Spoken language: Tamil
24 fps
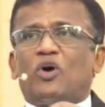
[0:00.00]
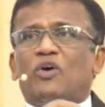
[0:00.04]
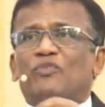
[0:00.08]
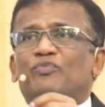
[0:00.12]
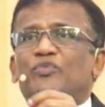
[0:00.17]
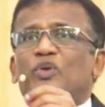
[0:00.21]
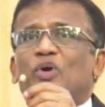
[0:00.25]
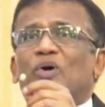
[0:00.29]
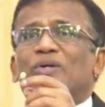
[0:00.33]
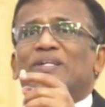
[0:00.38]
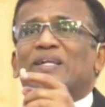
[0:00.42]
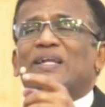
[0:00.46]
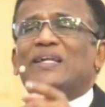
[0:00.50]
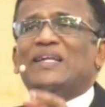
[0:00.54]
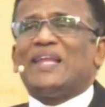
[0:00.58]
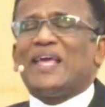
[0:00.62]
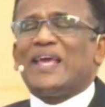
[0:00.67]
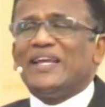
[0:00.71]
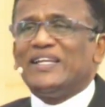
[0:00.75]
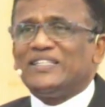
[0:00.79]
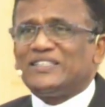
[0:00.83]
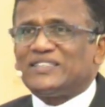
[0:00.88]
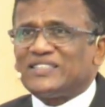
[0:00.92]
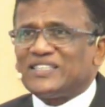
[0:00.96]
ஆஃப் யோர்
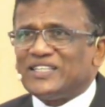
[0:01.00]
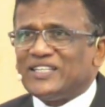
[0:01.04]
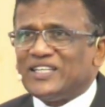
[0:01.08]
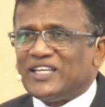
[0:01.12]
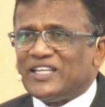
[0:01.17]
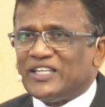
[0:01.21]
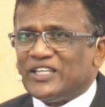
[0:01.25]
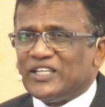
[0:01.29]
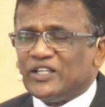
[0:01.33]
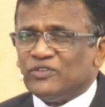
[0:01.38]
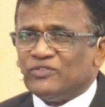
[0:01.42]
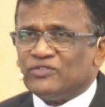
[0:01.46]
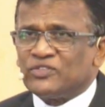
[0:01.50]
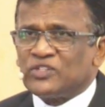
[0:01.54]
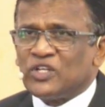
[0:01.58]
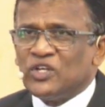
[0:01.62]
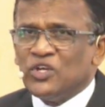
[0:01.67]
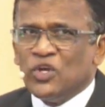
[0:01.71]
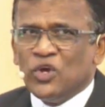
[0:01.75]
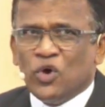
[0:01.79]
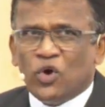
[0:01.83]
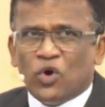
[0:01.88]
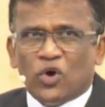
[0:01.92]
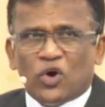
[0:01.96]
ரிலேட்டிவ்ஸ்
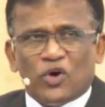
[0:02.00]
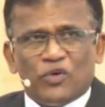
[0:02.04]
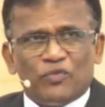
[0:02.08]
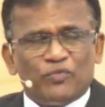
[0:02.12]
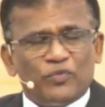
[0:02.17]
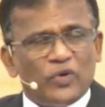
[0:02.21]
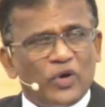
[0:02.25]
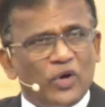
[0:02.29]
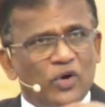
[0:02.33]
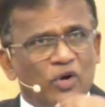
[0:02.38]
ஆஃப்